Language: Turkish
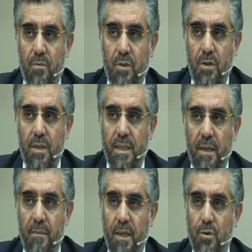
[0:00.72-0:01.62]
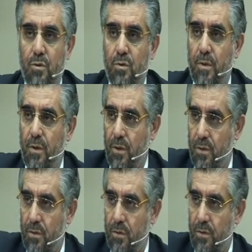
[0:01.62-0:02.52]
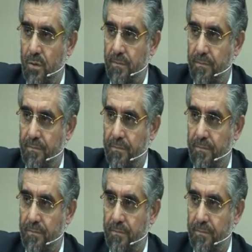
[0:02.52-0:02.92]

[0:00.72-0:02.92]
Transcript: Bu işin temeli şu biliyorsunuz.